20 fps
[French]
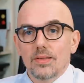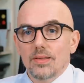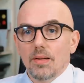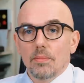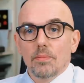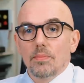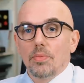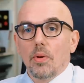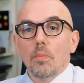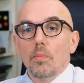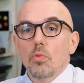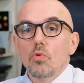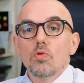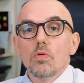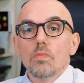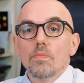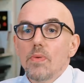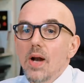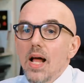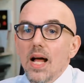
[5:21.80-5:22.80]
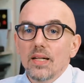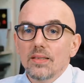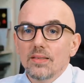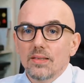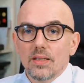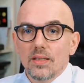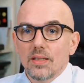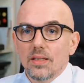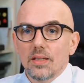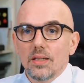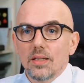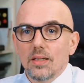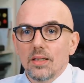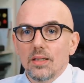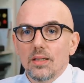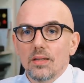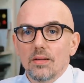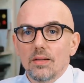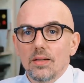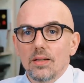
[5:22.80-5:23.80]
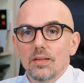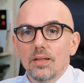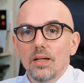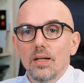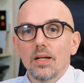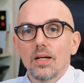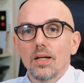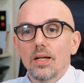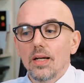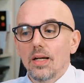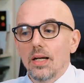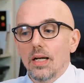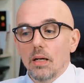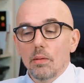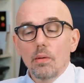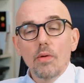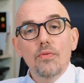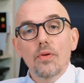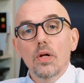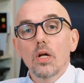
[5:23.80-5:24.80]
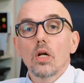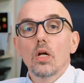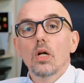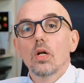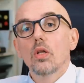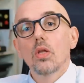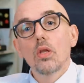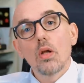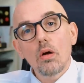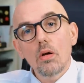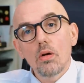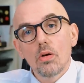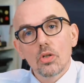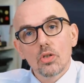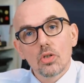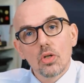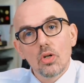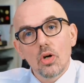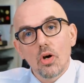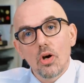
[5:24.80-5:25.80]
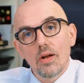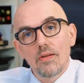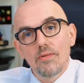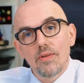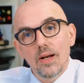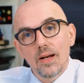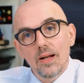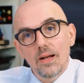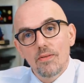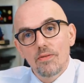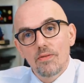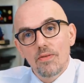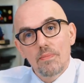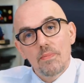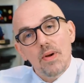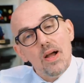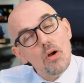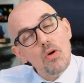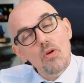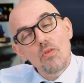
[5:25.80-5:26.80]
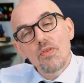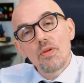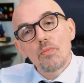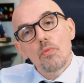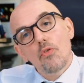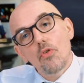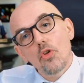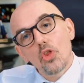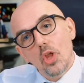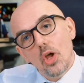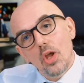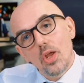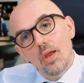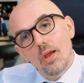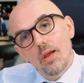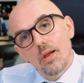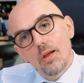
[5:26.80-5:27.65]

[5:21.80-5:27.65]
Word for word: ça me prend beaucoup de place. Et, ça. et la meuf fait, non, je ne veux pas relever mon fauteuil.